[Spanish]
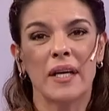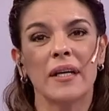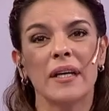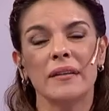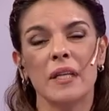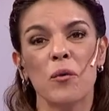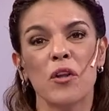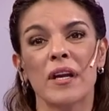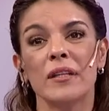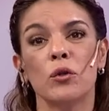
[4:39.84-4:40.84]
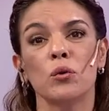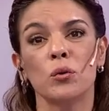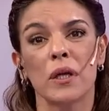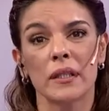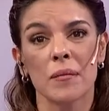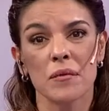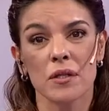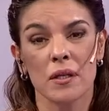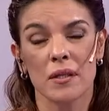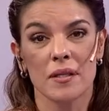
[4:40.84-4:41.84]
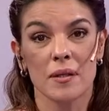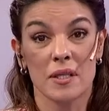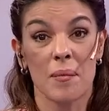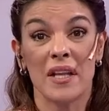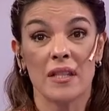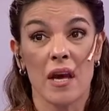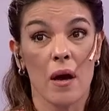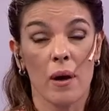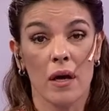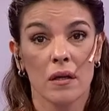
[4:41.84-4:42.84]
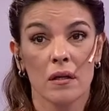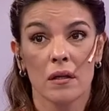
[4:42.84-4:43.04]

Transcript: ¿Qué, ¿qué tipo de reestructura estamos, eh, se, planteaba?